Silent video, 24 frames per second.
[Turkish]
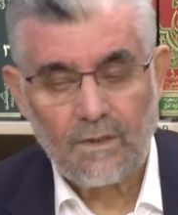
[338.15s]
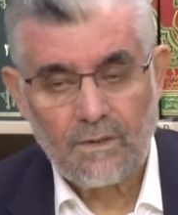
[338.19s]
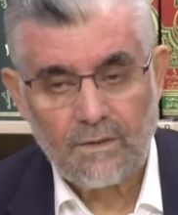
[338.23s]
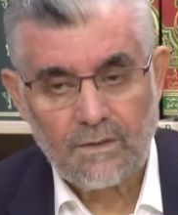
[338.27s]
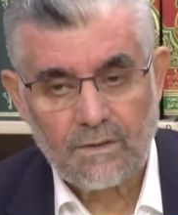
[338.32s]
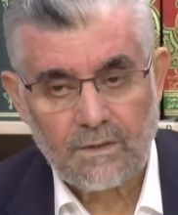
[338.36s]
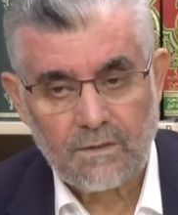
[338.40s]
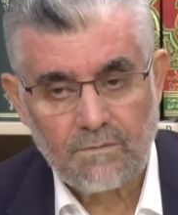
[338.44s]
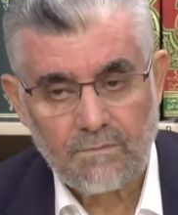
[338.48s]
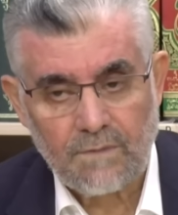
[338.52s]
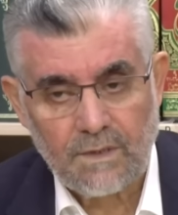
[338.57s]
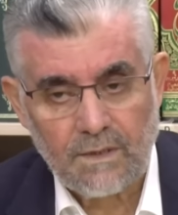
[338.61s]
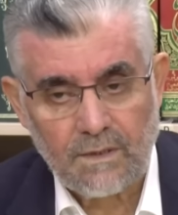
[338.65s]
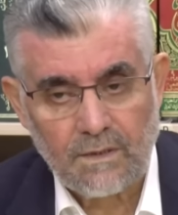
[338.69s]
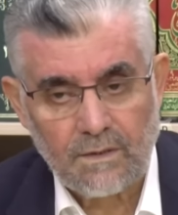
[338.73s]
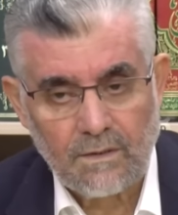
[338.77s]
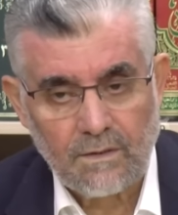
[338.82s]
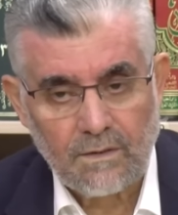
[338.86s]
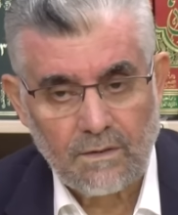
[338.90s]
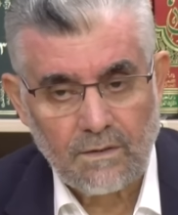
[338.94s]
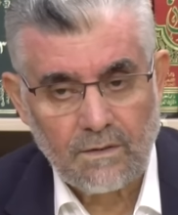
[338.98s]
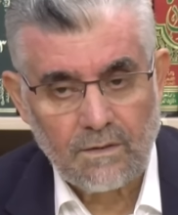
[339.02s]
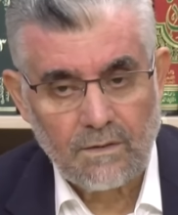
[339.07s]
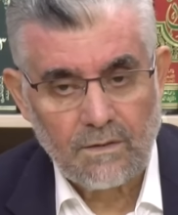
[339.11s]
Şimdi
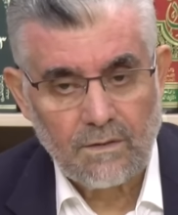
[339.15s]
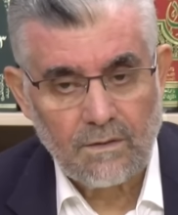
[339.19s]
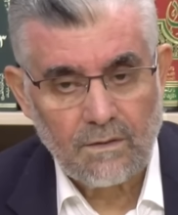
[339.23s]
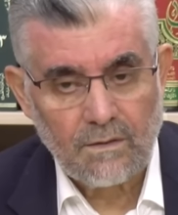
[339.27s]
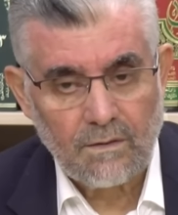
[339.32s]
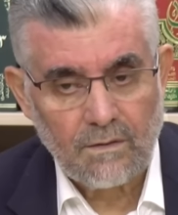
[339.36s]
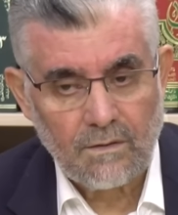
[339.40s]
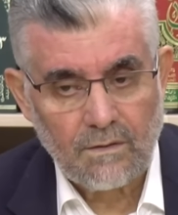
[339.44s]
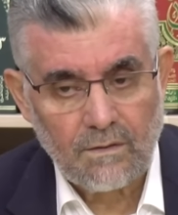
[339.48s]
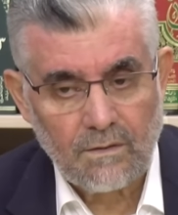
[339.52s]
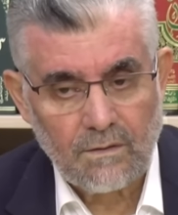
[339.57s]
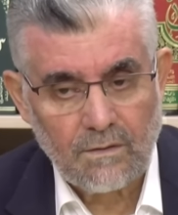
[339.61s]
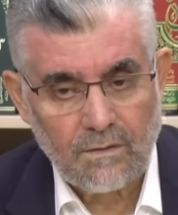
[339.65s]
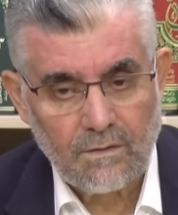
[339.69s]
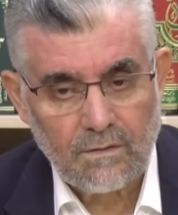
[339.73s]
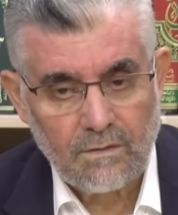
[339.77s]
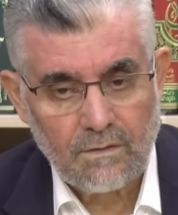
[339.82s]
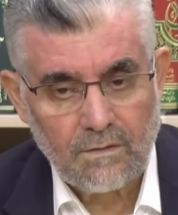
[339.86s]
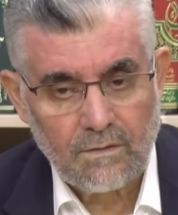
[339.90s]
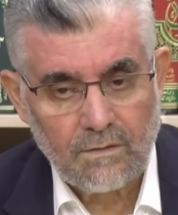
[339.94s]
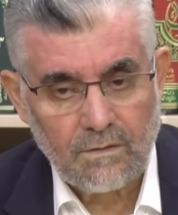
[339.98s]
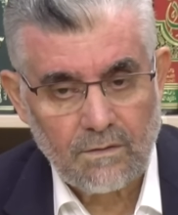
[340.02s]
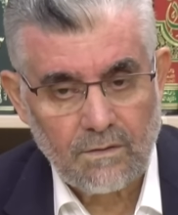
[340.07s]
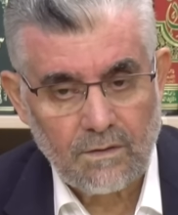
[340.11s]

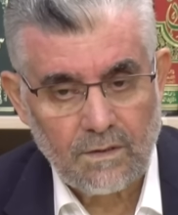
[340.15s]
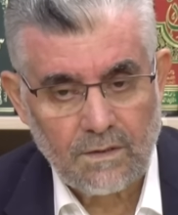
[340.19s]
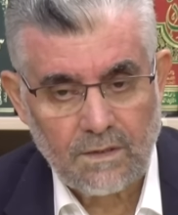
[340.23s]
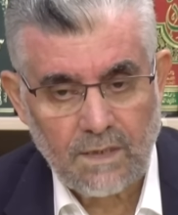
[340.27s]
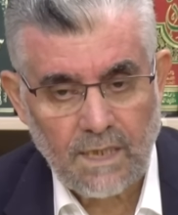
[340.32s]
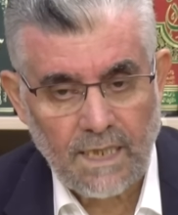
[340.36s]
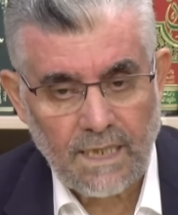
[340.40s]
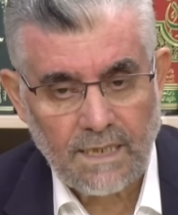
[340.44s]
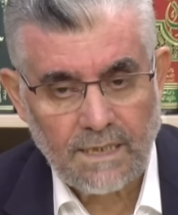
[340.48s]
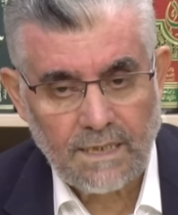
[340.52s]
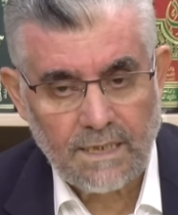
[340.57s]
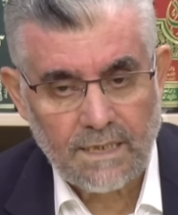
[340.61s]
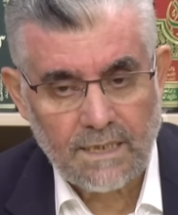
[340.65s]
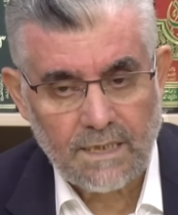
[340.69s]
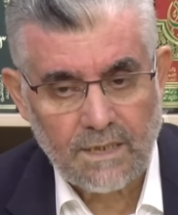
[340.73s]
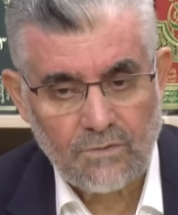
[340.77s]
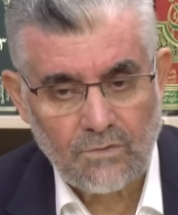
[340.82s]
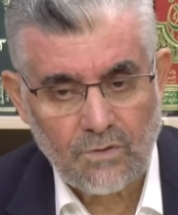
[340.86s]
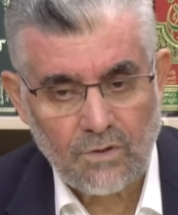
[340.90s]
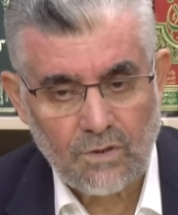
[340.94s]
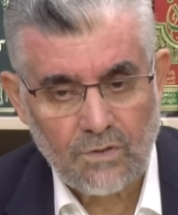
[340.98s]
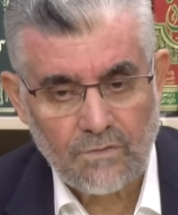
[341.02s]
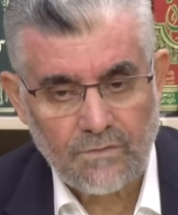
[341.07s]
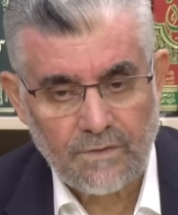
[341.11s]
işte herkese
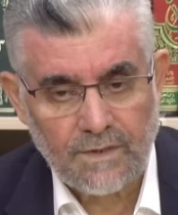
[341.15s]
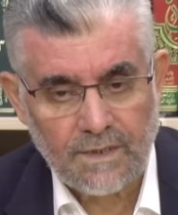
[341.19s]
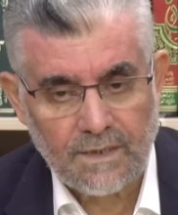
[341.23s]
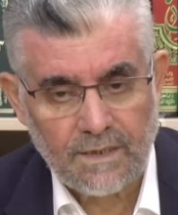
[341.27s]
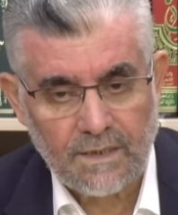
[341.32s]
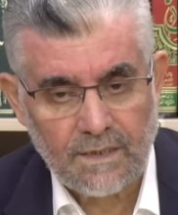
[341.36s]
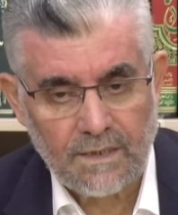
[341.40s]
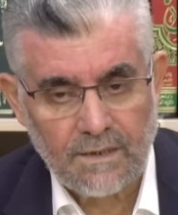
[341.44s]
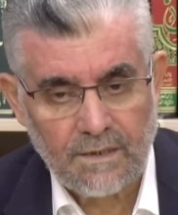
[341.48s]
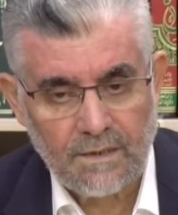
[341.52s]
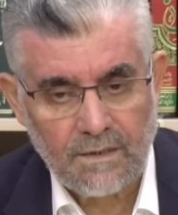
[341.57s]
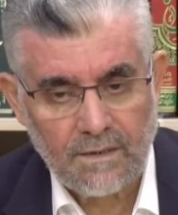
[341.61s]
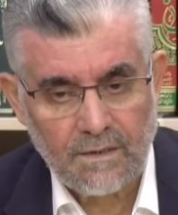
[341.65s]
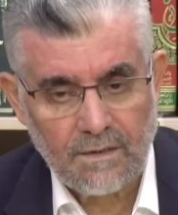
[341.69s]
söz verildi.